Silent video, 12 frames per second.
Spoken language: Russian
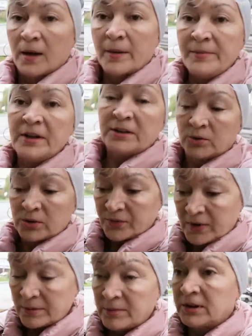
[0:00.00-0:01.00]
А мне кто-то
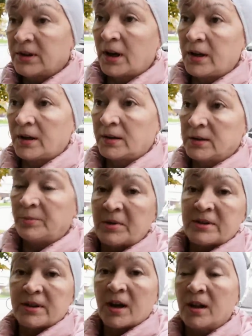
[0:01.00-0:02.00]
в комментариях
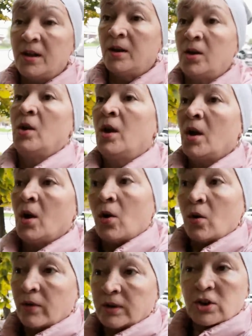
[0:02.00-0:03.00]
написал,
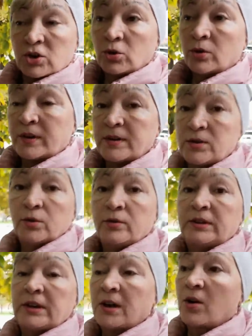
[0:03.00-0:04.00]
у вас что, в
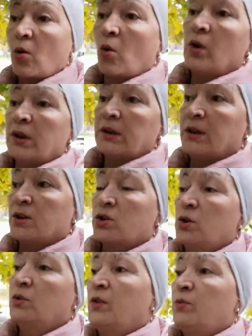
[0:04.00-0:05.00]
Ростове так холодно,
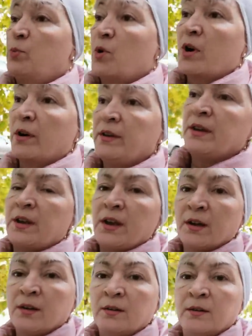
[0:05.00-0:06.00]
что вы в
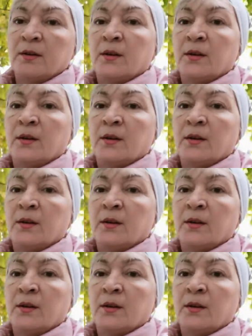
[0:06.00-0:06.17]
пуховике?